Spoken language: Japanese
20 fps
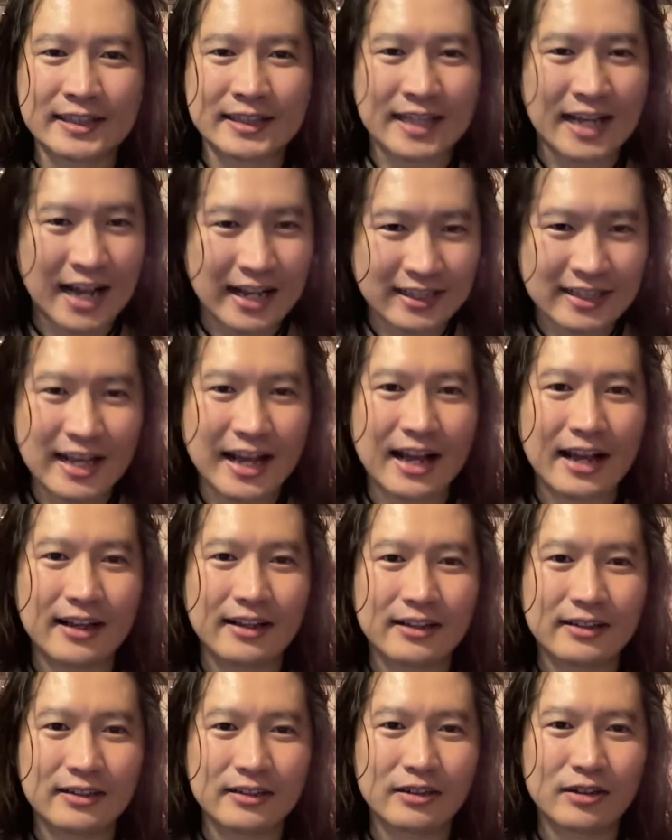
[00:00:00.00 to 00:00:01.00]
ただ、
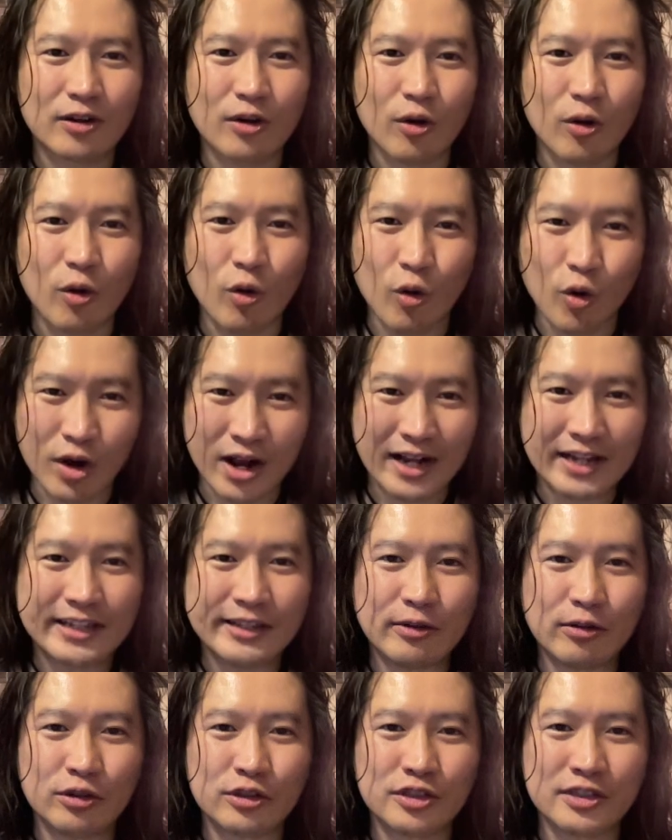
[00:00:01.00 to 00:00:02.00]
お
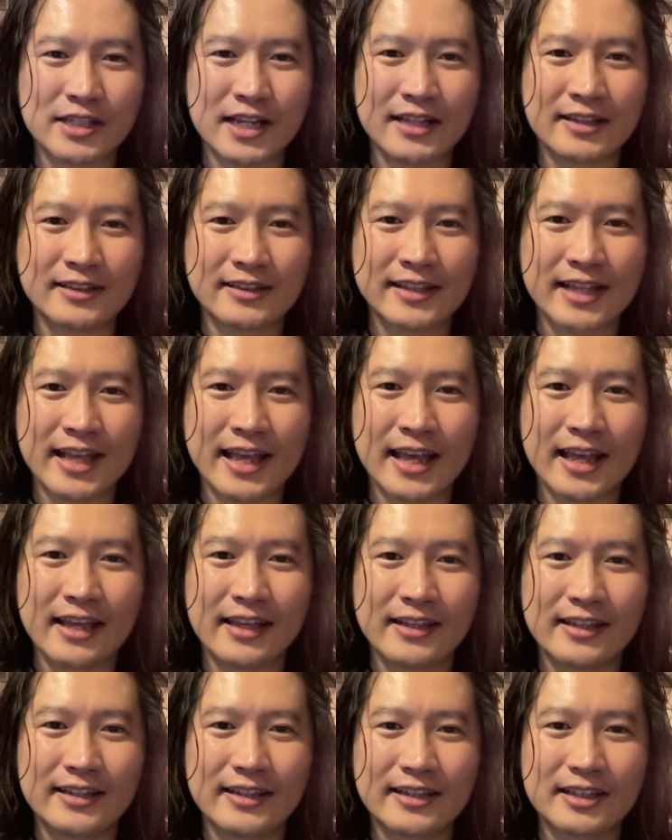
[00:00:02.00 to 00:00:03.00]
金を使って
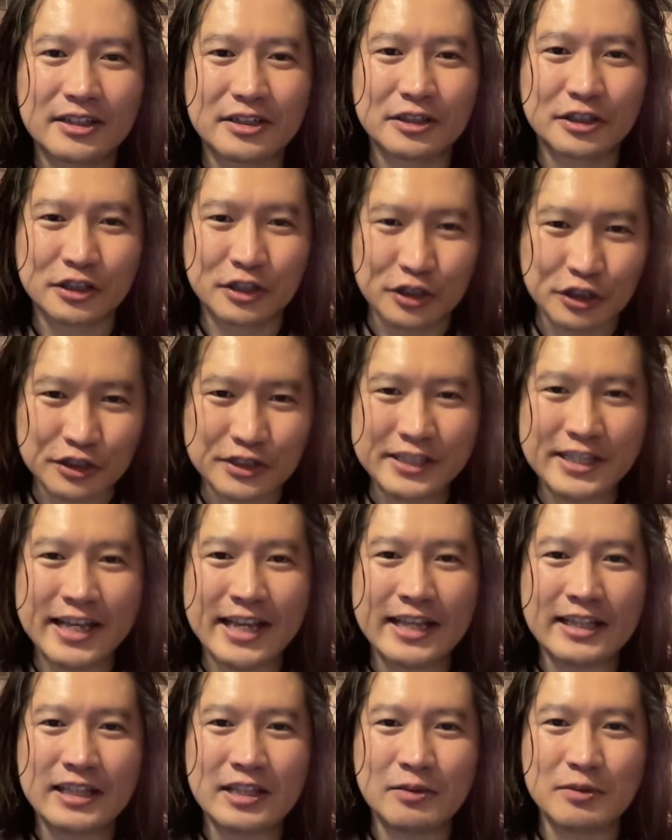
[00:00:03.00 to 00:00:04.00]

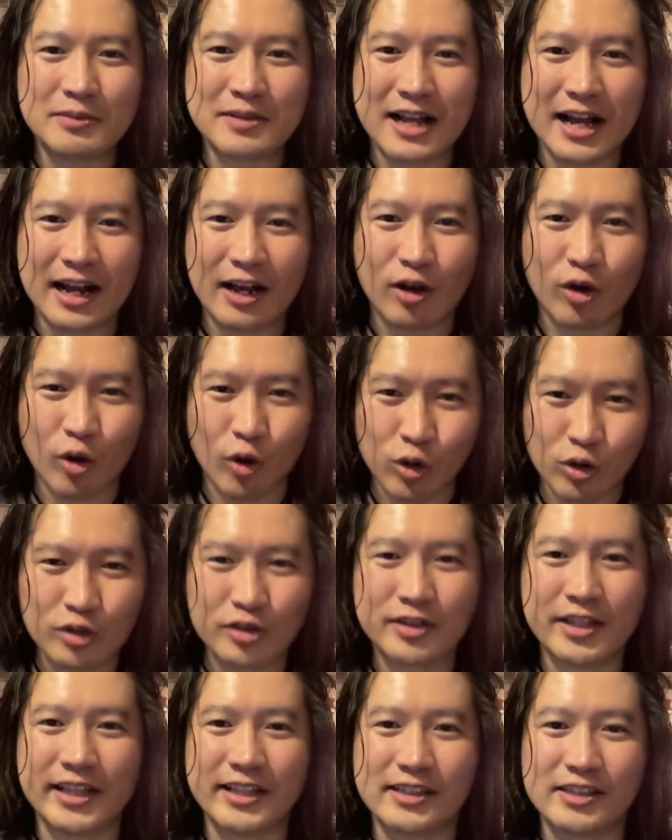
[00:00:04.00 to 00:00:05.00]
クリエイティブな
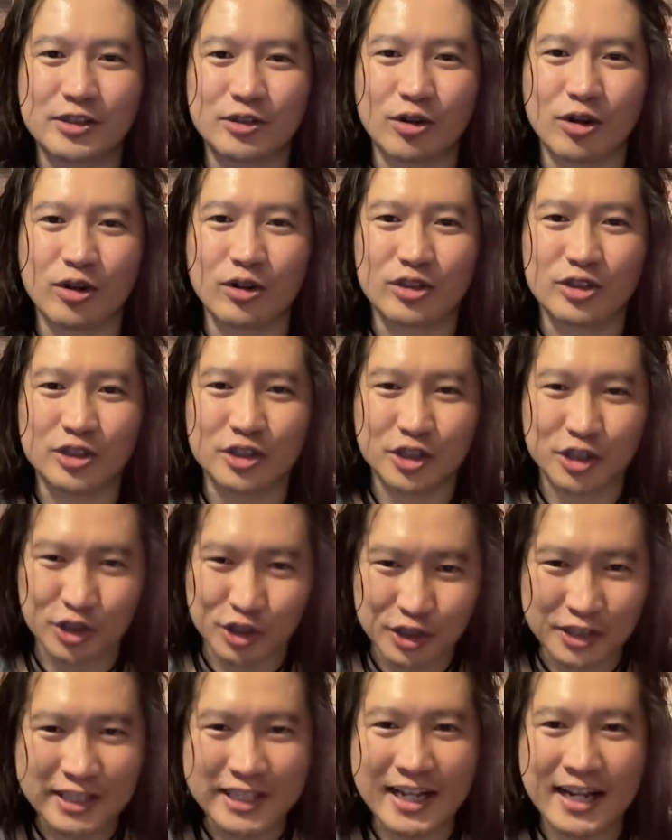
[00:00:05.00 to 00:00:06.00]
コンテンツを
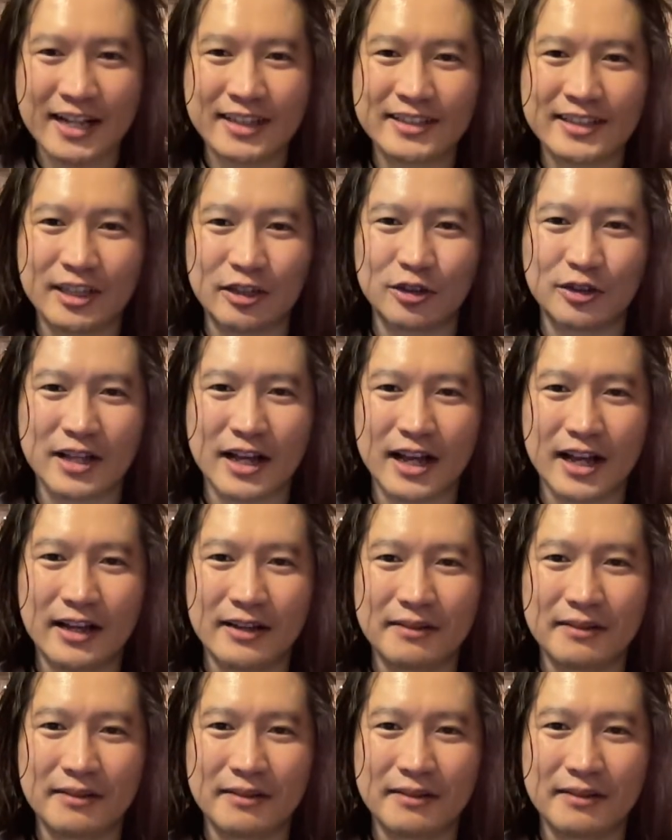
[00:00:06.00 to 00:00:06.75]
作りたかったのだ。